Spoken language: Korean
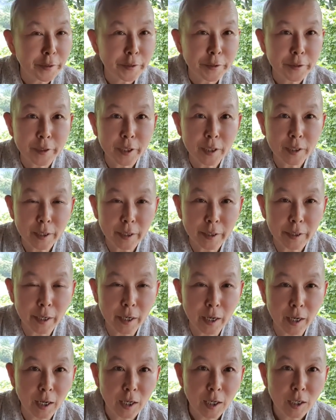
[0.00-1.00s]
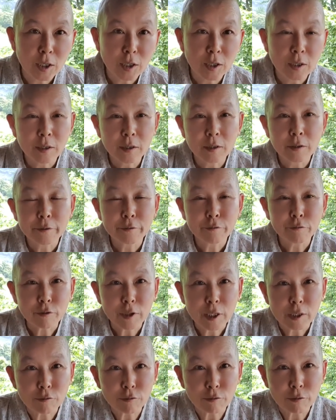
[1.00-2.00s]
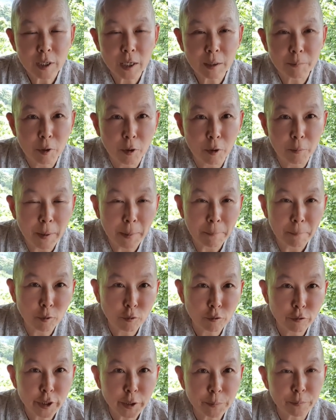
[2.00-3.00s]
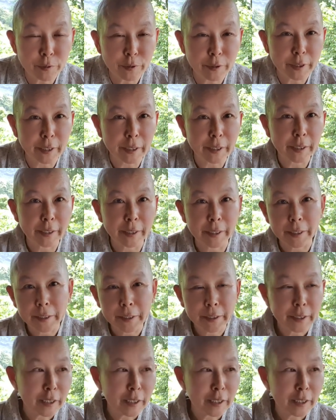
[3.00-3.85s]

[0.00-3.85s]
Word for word: 그랬다가 뚝딱뚝딱 뭐 밥 먹고 싶을 때